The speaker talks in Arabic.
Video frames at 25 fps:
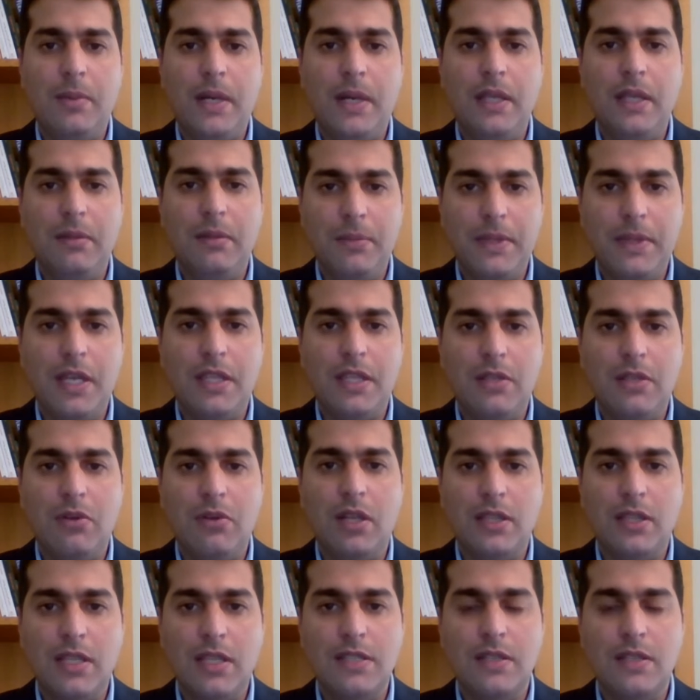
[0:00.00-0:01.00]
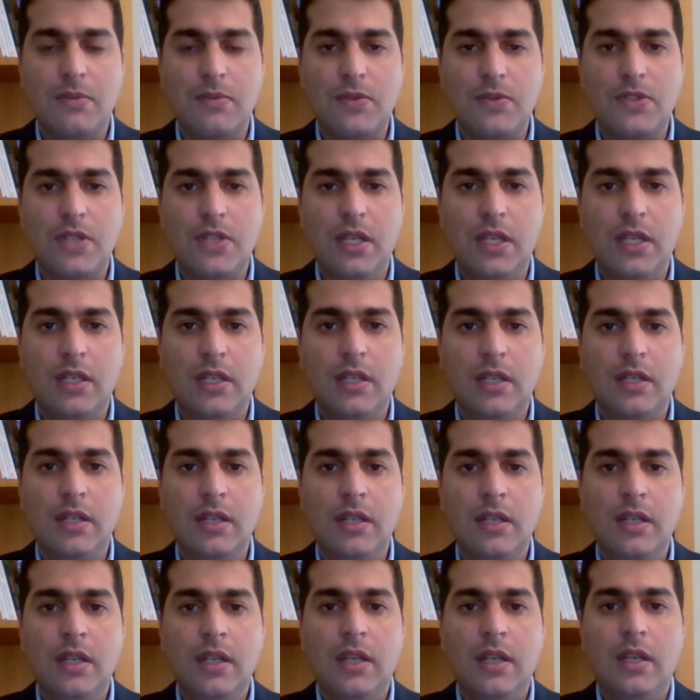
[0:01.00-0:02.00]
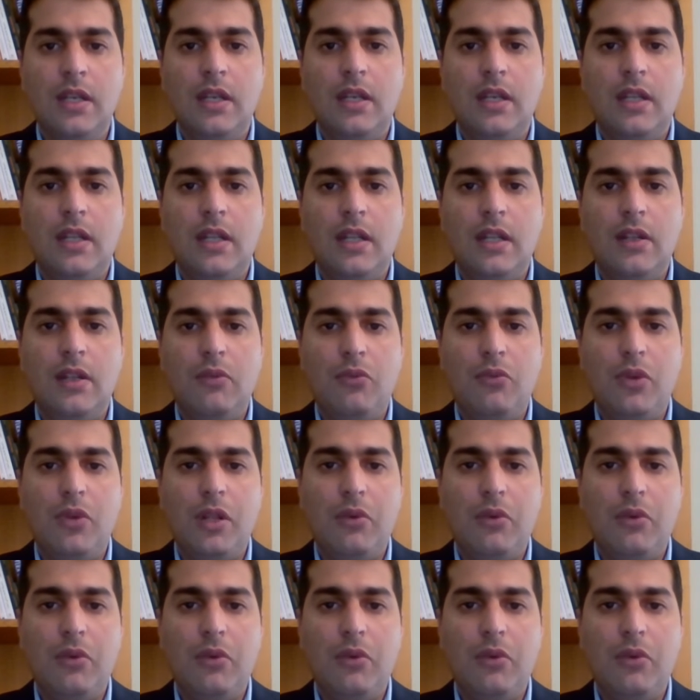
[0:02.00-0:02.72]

أبعد بذات الوقت ليس مستحيلا آه،